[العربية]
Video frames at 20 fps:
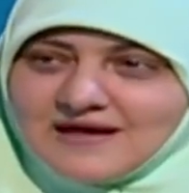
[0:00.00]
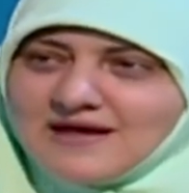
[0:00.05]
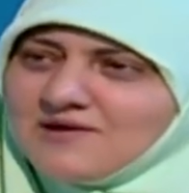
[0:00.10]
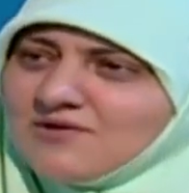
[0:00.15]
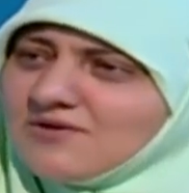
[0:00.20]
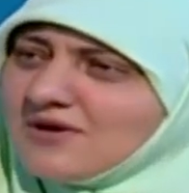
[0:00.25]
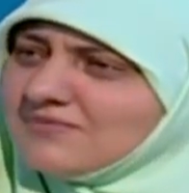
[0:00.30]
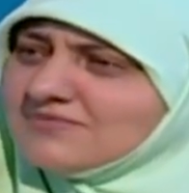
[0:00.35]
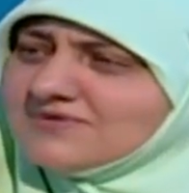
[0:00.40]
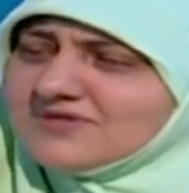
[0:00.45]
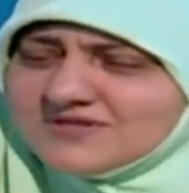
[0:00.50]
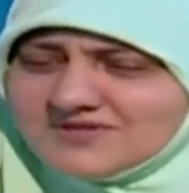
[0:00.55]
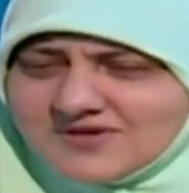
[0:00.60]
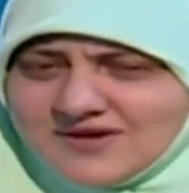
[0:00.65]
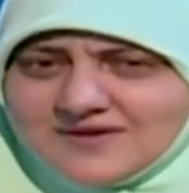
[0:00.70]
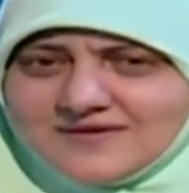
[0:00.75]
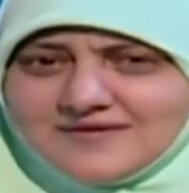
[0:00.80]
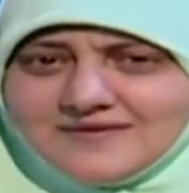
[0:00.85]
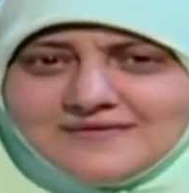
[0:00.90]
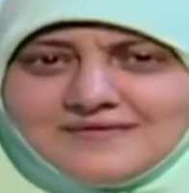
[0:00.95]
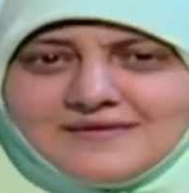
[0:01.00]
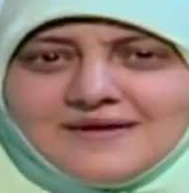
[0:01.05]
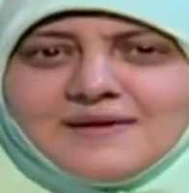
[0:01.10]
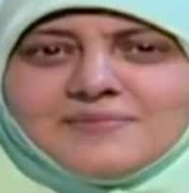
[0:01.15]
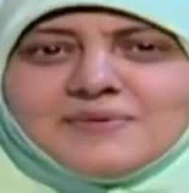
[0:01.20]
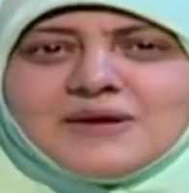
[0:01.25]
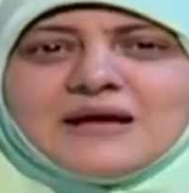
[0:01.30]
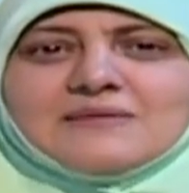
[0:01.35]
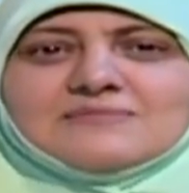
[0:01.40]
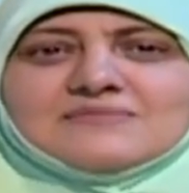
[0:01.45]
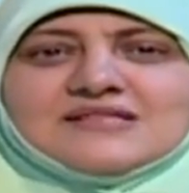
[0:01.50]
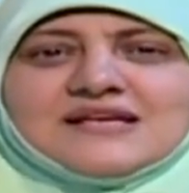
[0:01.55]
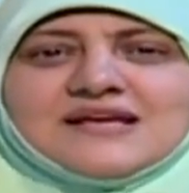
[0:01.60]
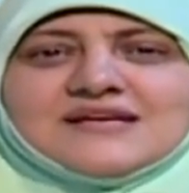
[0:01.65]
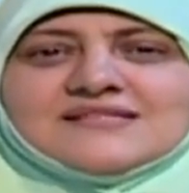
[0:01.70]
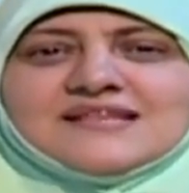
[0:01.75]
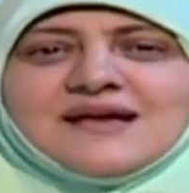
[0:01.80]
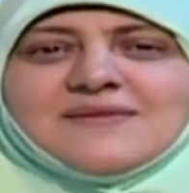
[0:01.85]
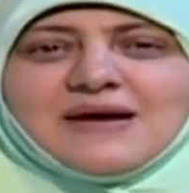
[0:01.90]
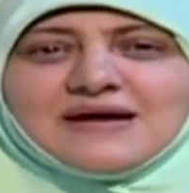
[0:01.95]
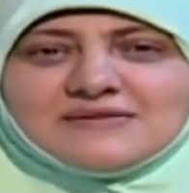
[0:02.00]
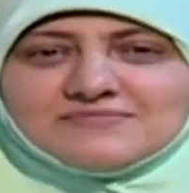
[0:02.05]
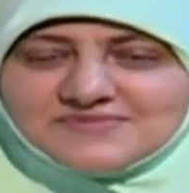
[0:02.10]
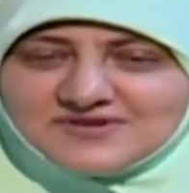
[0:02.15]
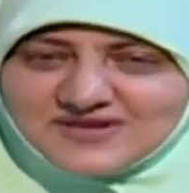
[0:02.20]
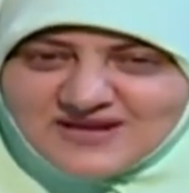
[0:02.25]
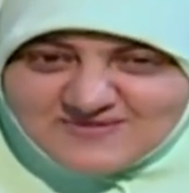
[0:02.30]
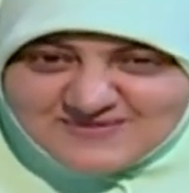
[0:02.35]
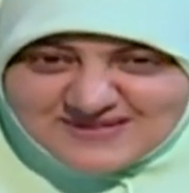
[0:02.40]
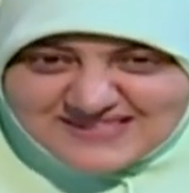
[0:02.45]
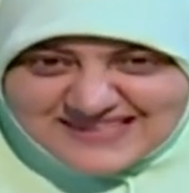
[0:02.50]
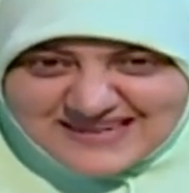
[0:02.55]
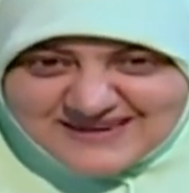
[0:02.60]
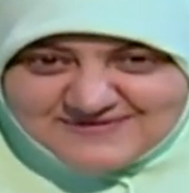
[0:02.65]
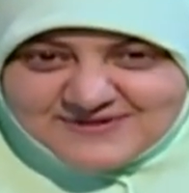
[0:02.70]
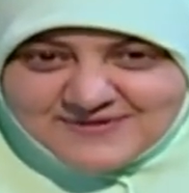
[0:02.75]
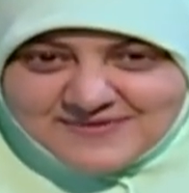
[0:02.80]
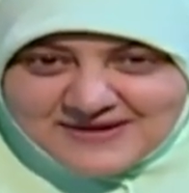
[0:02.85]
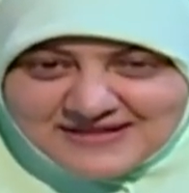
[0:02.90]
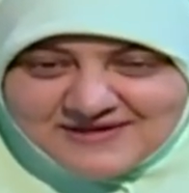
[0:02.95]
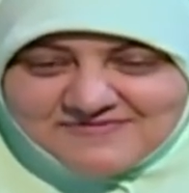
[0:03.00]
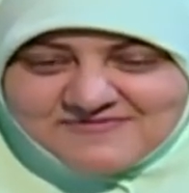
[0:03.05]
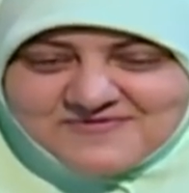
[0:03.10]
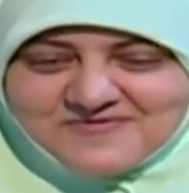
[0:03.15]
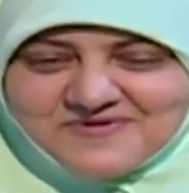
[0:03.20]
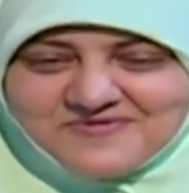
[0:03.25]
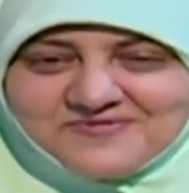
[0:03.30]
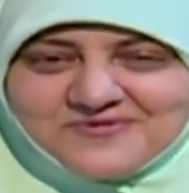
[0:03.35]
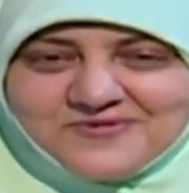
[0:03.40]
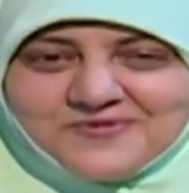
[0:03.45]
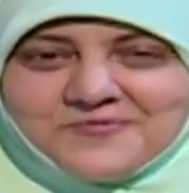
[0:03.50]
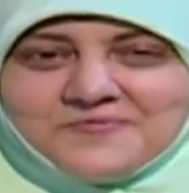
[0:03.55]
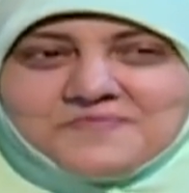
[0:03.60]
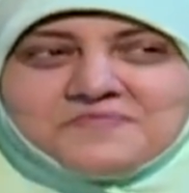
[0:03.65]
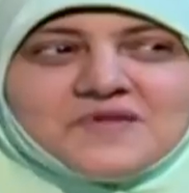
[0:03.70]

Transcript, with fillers: قال له جاب تصلي جاب خمسة سبعة 5000 7000 فيما فوق